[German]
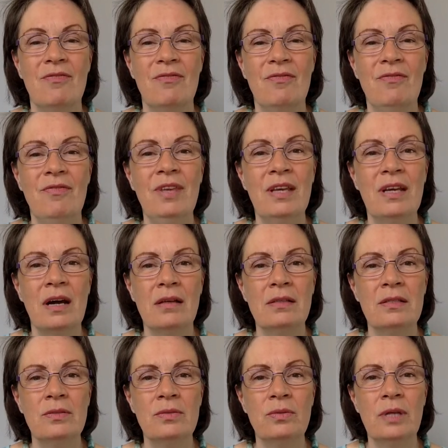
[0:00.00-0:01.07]
Wie
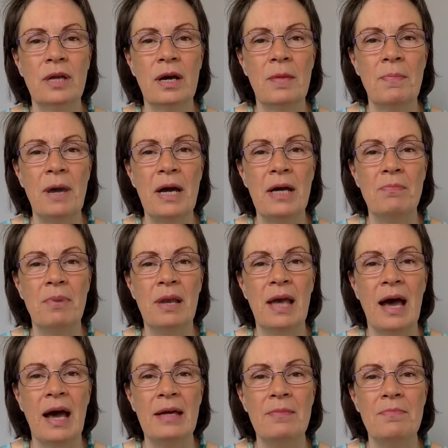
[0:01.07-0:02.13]
kannst du dabei
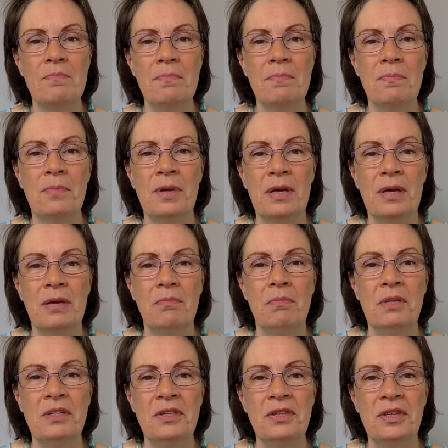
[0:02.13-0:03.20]
bleiben,
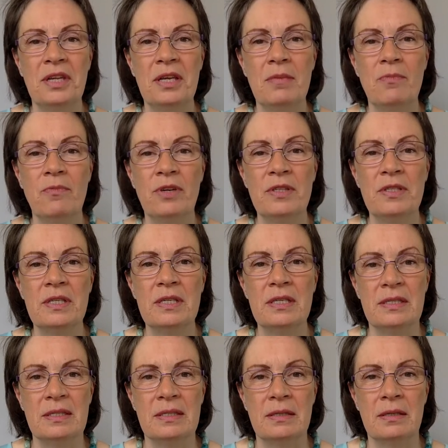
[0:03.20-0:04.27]
mit dem, was
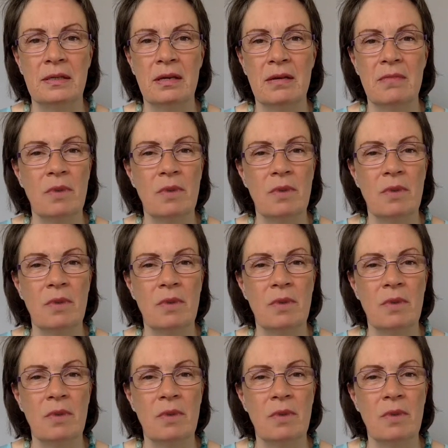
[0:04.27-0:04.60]
ist.